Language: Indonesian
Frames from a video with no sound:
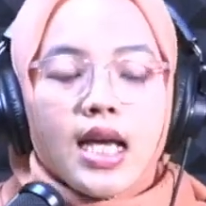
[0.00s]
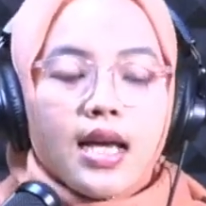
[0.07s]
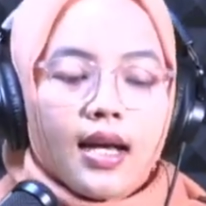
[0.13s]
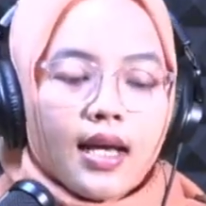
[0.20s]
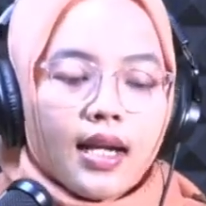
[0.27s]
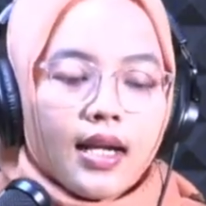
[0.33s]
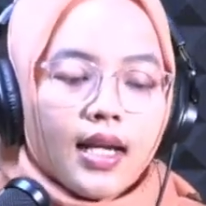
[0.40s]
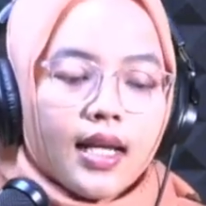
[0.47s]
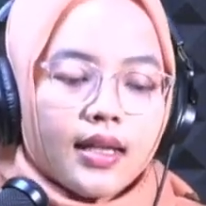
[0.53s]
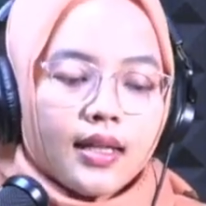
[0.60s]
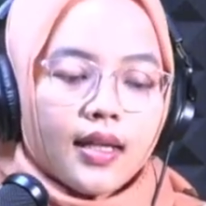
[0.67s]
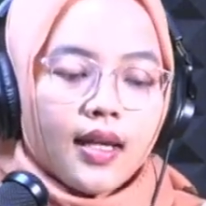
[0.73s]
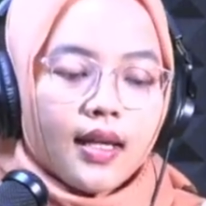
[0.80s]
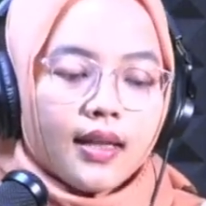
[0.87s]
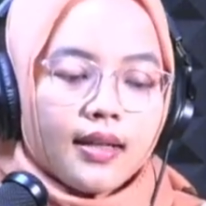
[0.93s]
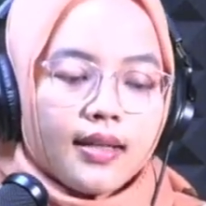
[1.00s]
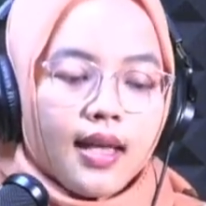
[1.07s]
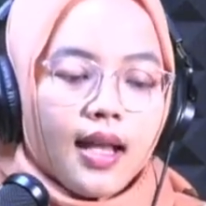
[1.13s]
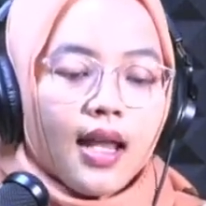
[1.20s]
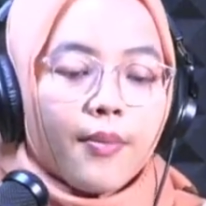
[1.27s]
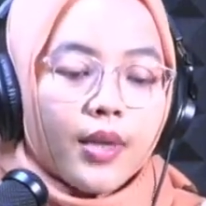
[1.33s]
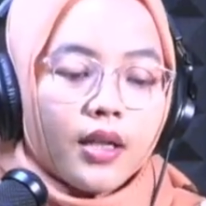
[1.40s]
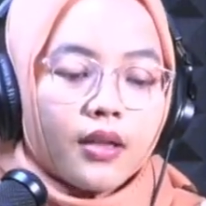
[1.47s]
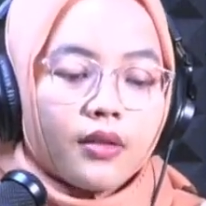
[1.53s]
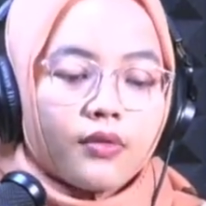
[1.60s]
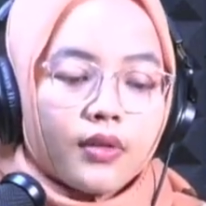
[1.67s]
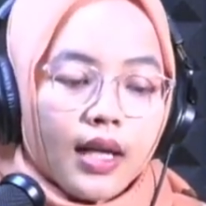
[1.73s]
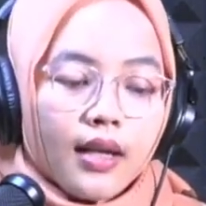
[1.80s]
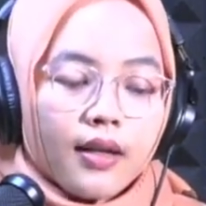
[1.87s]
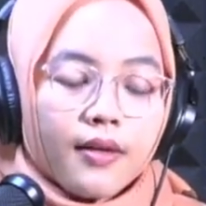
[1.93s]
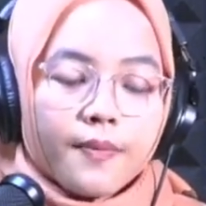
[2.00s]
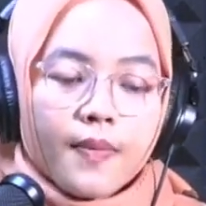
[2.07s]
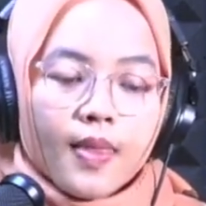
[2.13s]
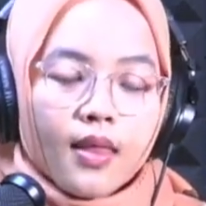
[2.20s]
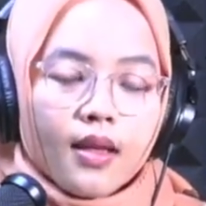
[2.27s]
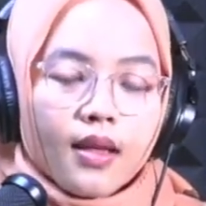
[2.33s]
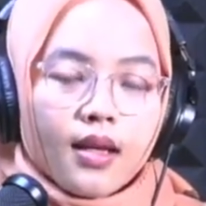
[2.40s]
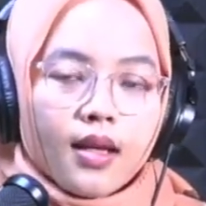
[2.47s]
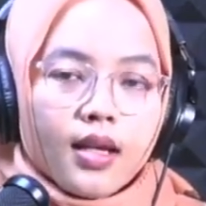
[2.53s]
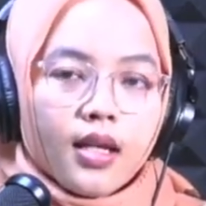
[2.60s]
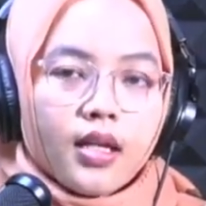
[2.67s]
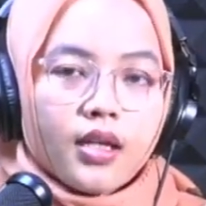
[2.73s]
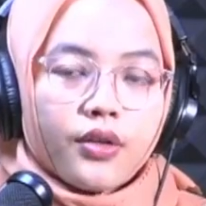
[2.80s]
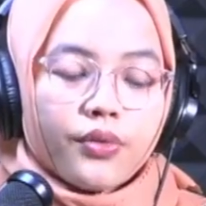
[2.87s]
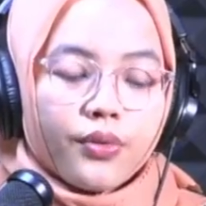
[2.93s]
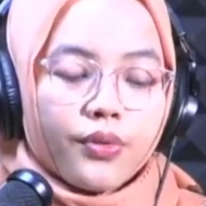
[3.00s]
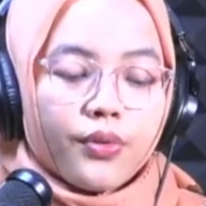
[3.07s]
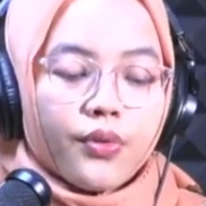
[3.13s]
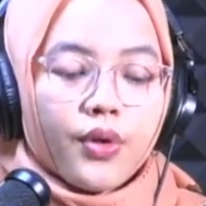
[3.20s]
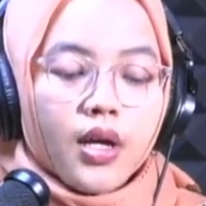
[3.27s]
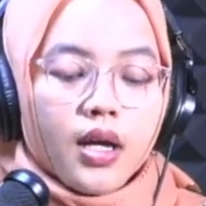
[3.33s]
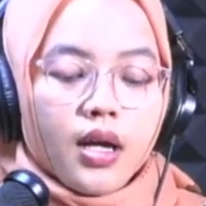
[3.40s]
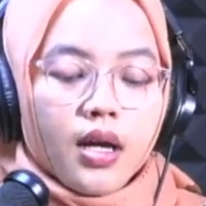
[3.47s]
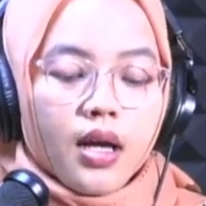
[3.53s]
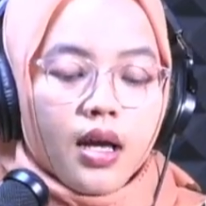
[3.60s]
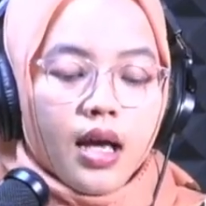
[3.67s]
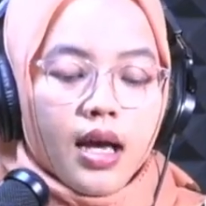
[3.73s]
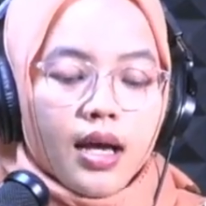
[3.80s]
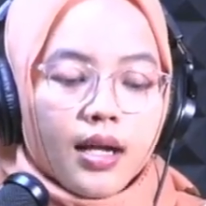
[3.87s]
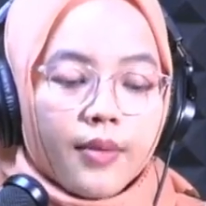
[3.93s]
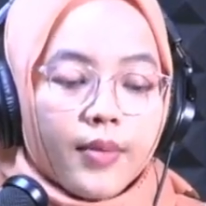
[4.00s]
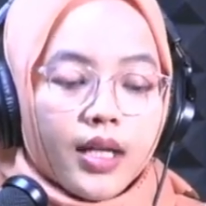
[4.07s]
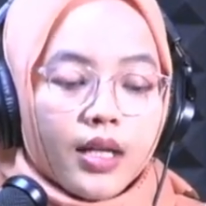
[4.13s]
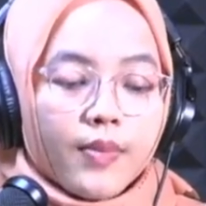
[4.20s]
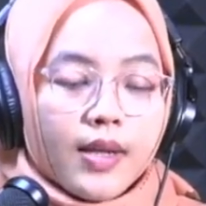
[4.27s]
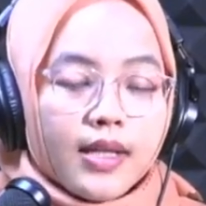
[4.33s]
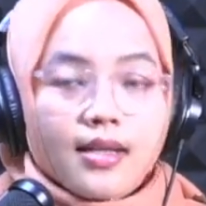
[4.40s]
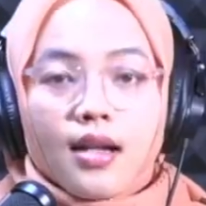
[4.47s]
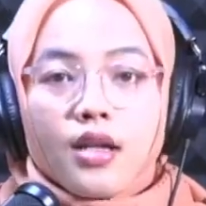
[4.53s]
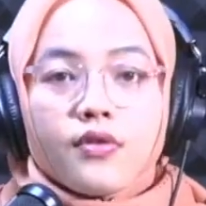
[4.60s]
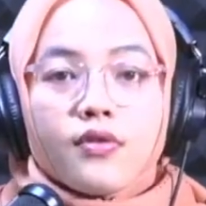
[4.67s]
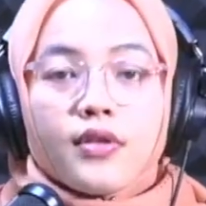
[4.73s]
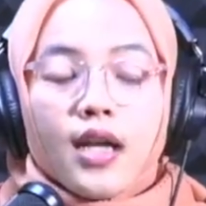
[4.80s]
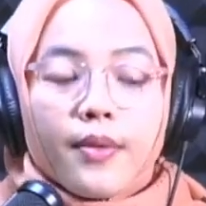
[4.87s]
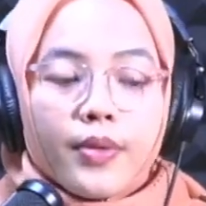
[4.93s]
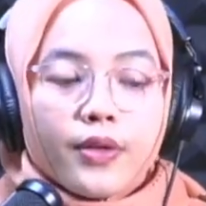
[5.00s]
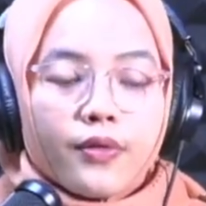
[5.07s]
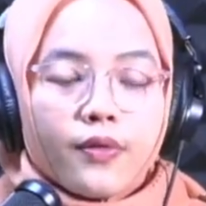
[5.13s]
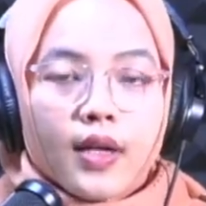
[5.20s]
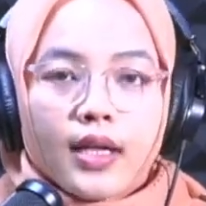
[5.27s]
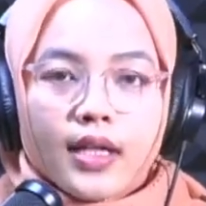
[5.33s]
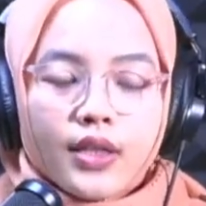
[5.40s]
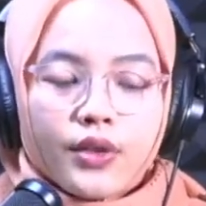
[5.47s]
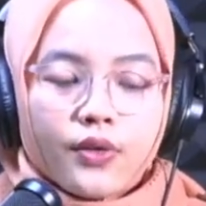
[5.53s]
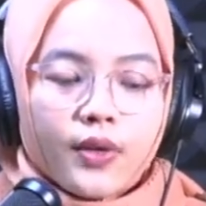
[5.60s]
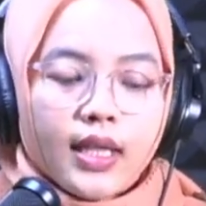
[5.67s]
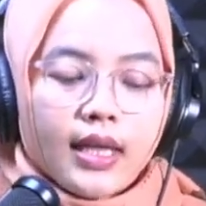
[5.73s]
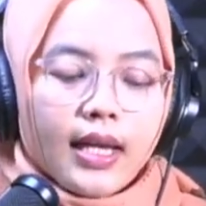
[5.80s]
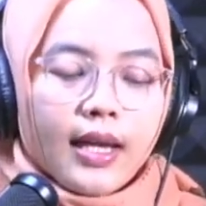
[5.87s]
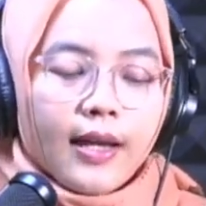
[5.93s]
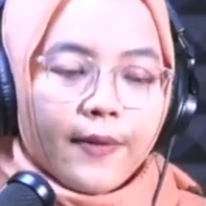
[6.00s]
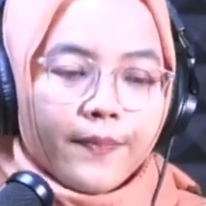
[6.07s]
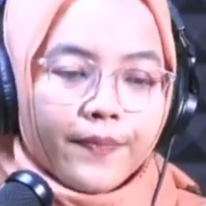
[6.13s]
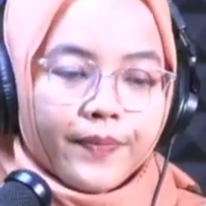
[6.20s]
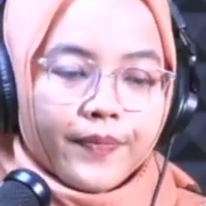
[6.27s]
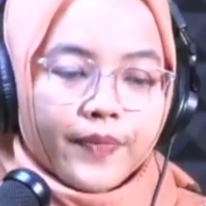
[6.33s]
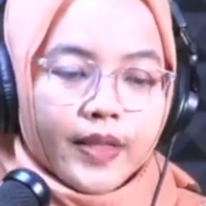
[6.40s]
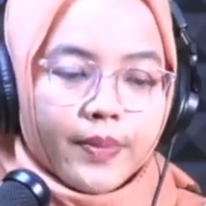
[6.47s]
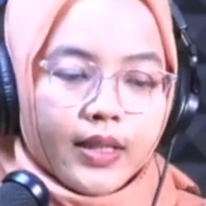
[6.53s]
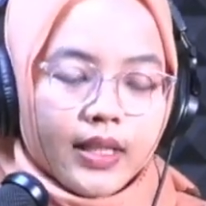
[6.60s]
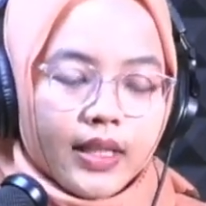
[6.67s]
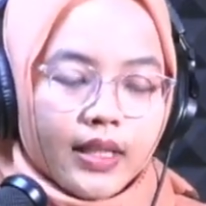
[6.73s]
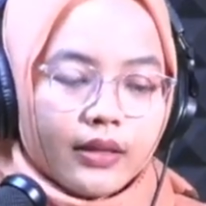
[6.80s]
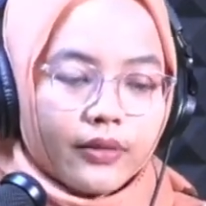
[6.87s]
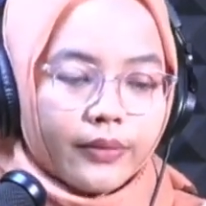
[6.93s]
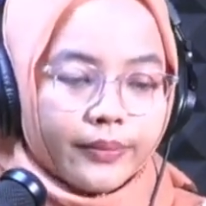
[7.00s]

Karena ketika kita salah menentukan itu akan berakibat salah juga perhitungan rasio kita. Seperti itu.